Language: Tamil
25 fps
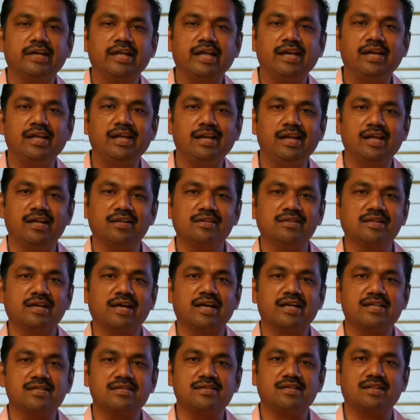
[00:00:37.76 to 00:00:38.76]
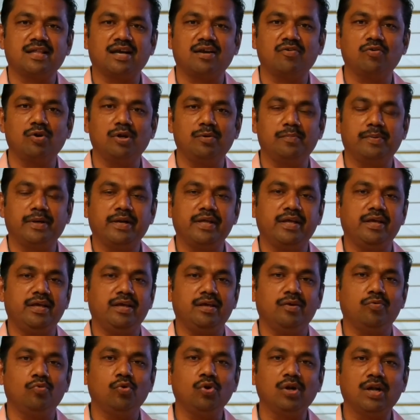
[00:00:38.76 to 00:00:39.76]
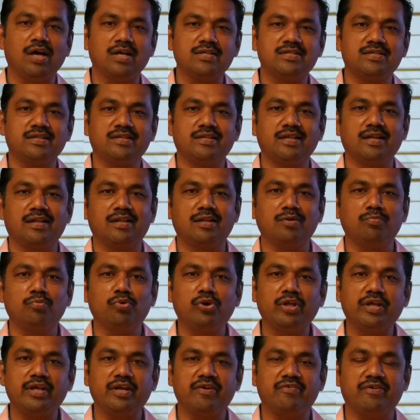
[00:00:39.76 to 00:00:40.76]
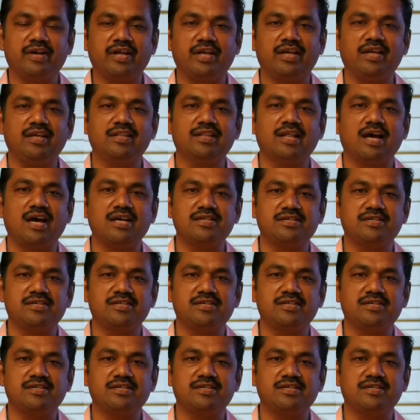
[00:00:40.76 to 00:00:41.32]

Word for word: டெல்லியில இருந்து கிடைச்ச தகவல் படி உள்ளாட்சி தேர்தல் முடிகிற வரைக்கும் இந்த